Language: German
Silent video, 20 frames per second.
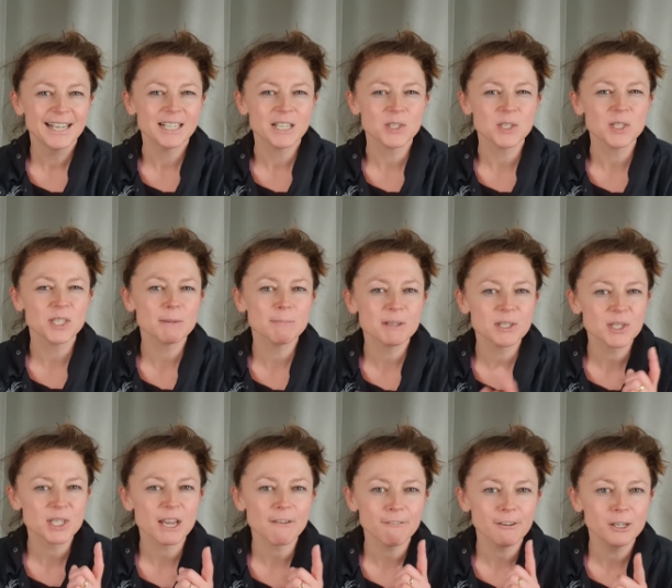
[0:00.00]
das ist immer
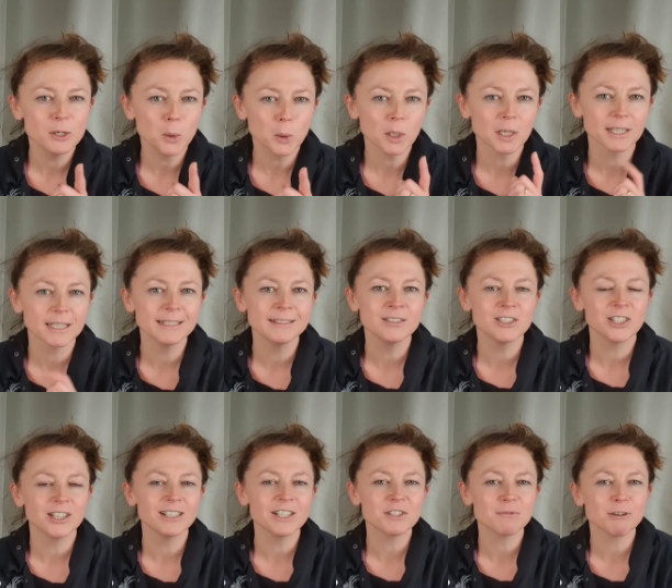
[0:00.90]
sehr verlockend.
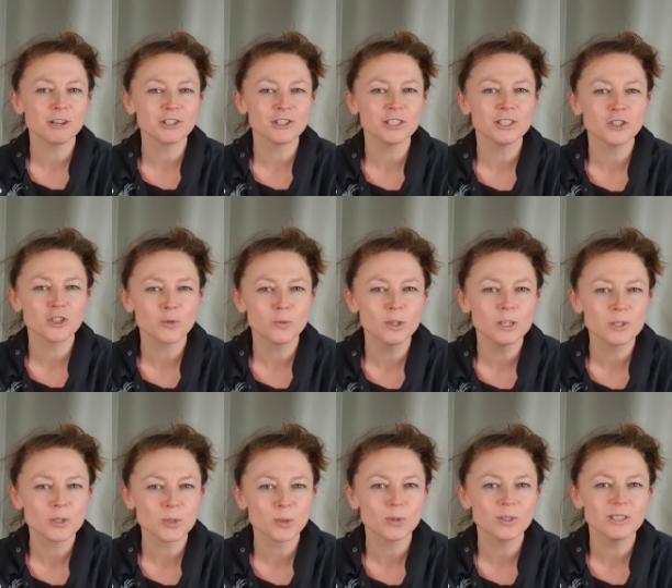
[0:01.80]
Ja, das war schon in der
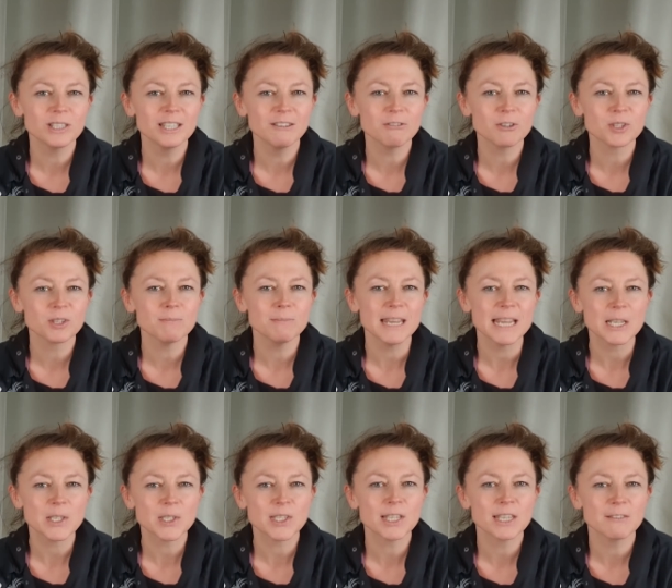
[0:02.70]
Schule so. Die, die was am
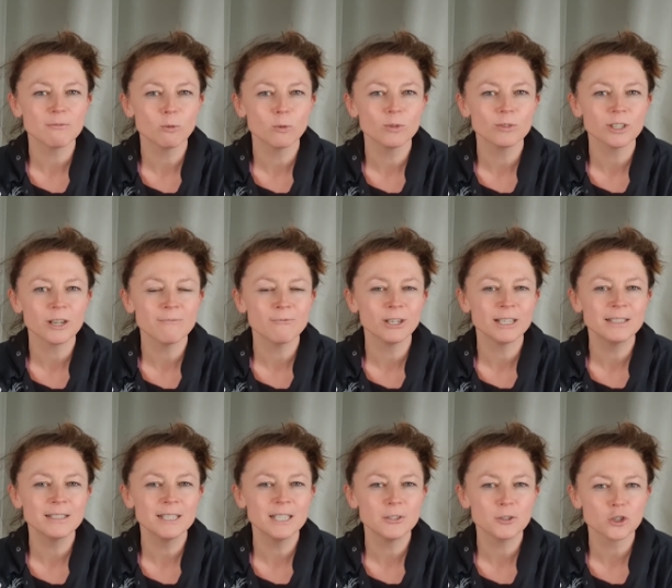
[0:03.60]
nächsten gewohnt haben,
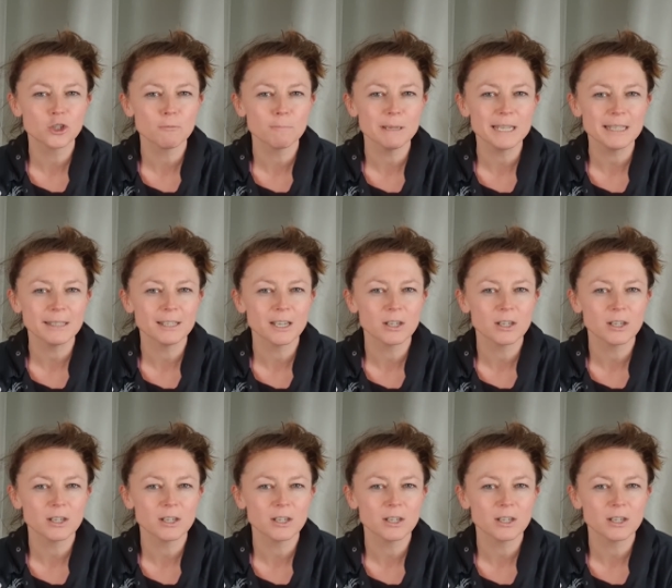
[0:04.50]
waren die, die zu spät